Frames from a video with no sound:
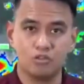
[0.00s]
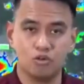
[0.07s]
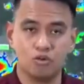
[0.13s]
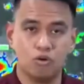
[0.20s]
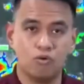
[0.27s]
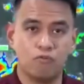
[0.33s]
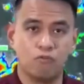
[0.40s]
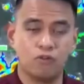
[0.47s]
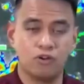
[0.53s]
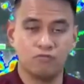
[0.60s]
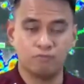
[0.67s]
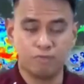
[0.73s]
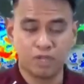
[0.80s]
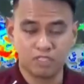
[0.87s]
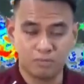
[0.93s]
So for,
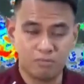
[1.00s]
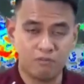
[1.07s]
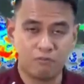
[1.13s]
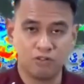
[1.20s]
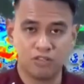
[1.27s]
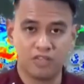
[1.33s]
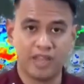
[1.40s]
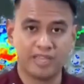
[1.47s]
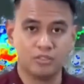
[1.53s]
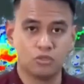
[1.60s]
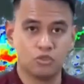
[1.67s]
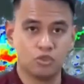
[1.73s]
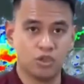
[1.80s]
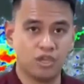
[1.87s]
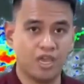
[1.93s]
possibly for the next
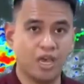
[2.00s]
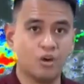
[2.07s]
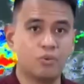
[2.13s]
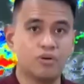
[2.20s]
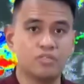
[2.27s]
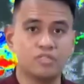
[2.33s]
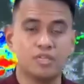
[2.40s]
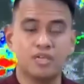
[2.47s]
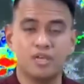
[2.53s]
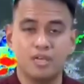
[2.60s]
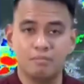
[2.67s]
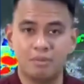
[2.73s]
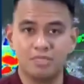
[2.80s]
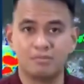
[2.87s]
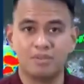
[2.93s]
2 to 3 hours,
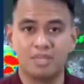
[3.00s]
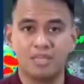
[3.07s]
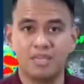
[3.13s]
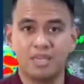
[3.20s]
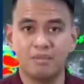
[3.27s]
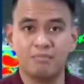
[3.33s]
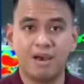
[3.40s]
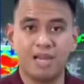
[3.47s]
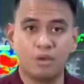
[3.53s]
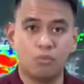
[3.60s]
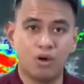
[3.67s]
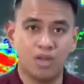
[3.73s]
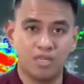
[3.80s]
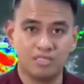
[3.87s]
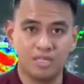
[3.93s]
mas magiging
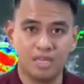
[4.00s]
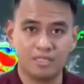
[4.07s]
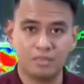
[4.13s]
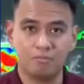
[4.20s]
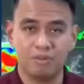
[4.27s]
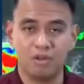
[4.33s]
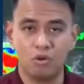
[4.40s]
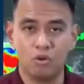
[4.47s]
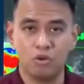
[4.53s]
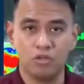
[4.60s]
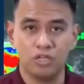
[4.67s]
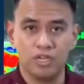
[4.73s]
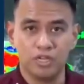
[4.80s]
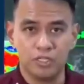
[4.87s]
maaliwalas na ating panahon.